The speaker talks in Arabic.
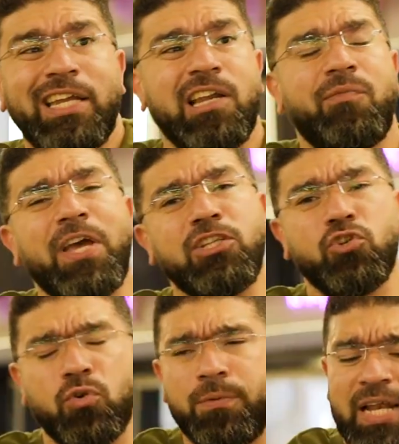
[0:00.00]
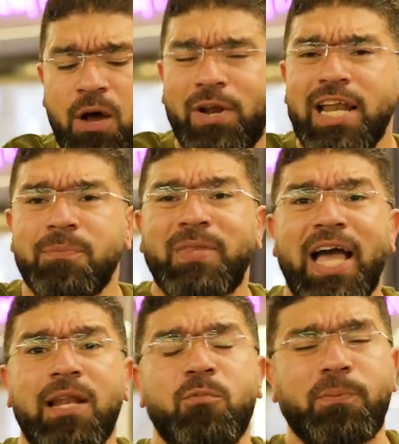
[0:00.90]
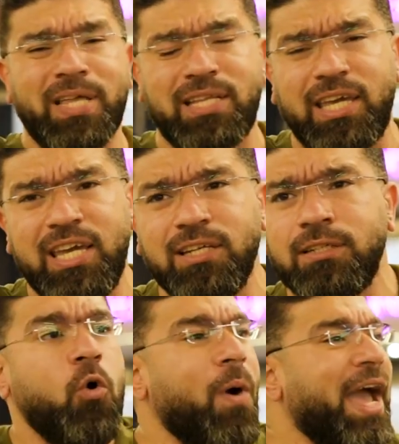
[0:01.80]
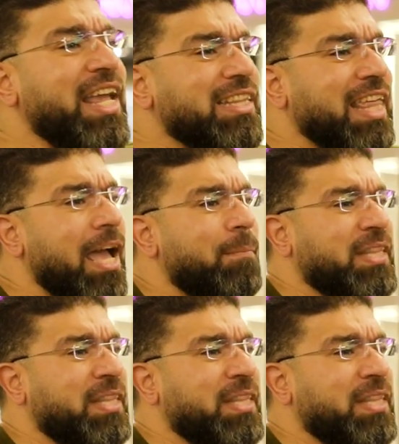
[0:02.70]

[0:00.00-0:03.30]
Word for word: ان الفيديو الاولاني بتاع المبتدئين هو انت